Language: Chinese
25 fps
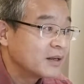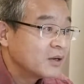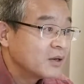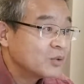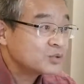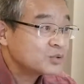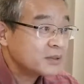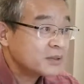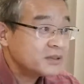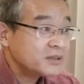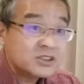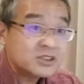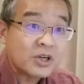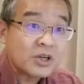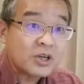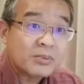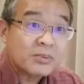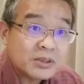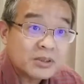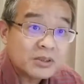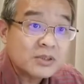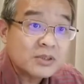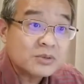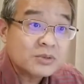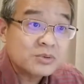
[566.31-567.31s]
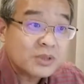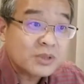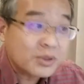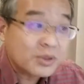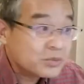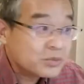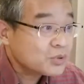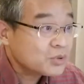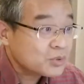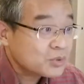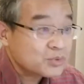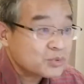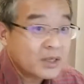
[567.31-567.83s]
我赚你找不到证据啊！我跟你
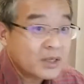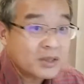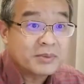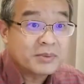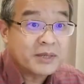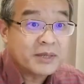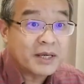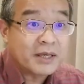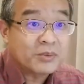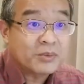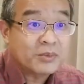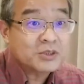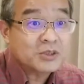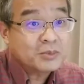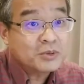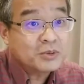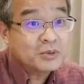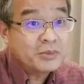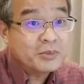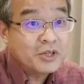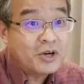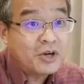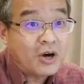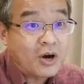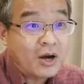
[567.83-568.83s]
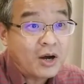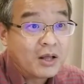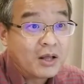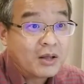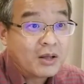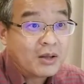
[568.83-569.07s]
说我赚什么便宜？我什么都没要，